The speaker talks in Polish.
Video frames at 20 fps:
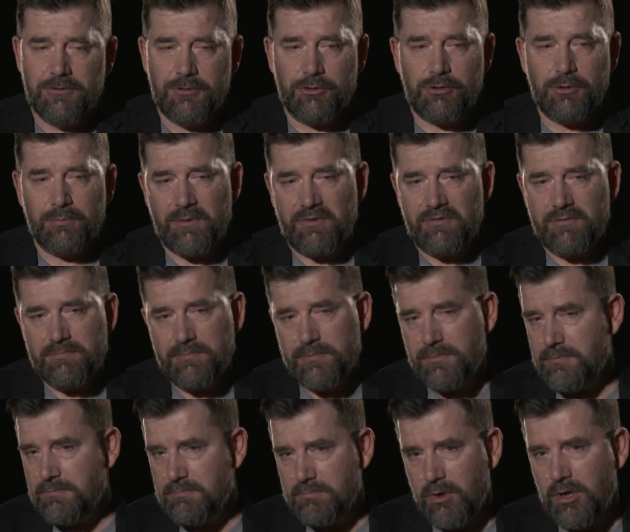No to po,
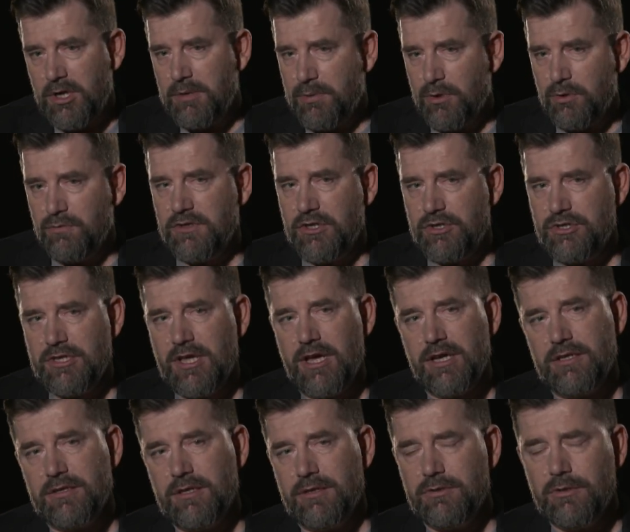mogę porównać tak.